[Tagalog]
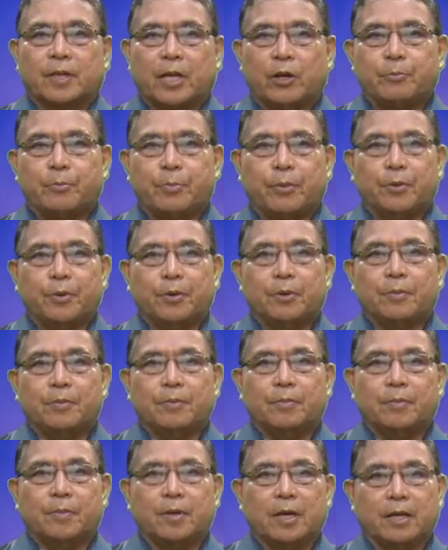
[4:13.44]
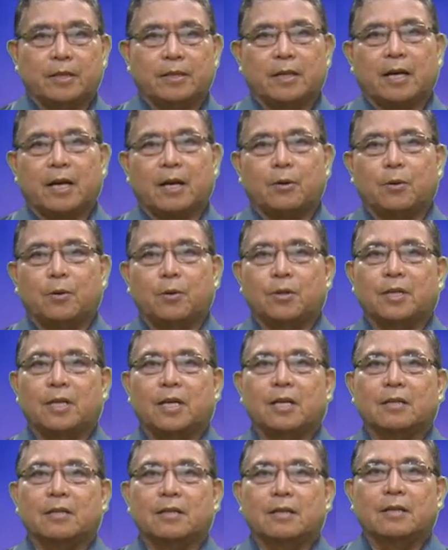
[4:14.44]
tayo po ay
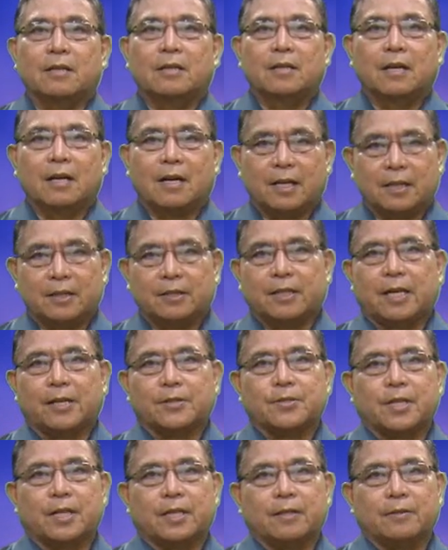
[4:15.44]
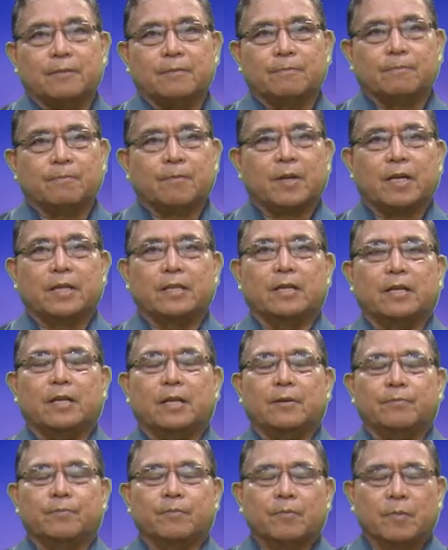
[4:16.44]
nagkaroon ng kaligtasan.
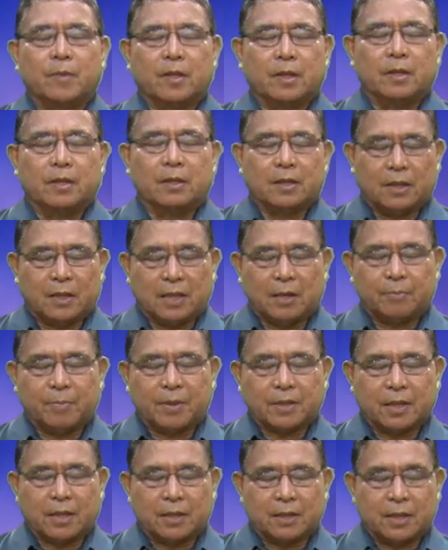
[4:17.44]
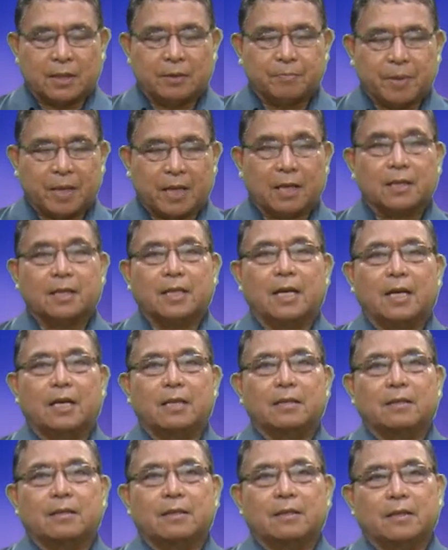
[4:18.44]
Kaya dapat nating
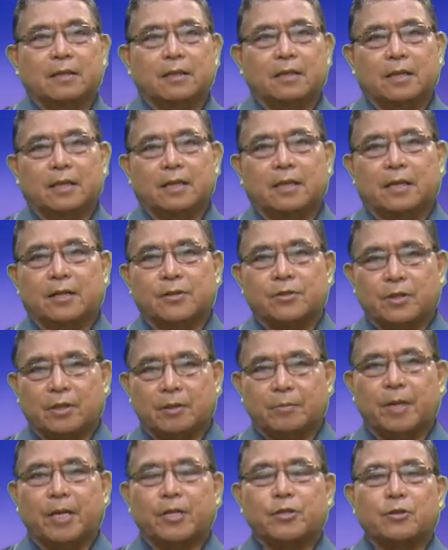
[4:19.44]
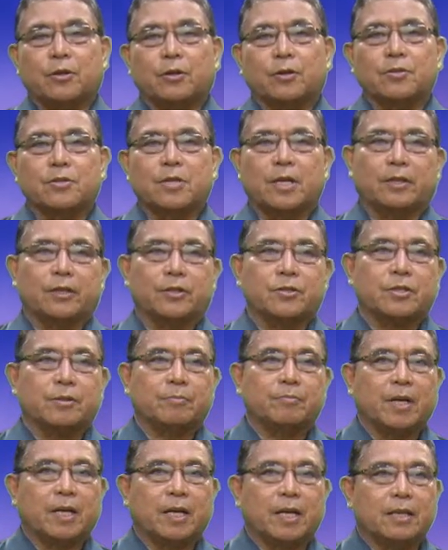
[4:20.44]
paghandaan ini nga celebration sa ating
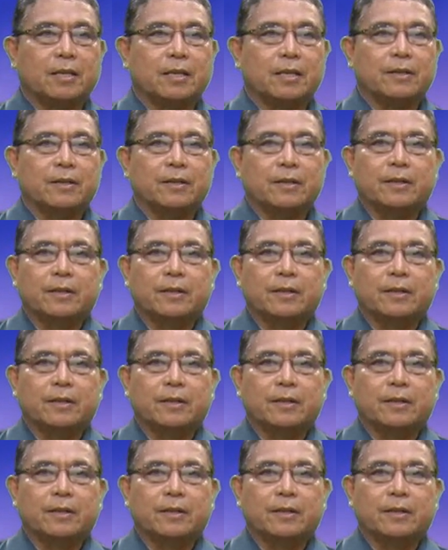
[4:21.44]
simbahan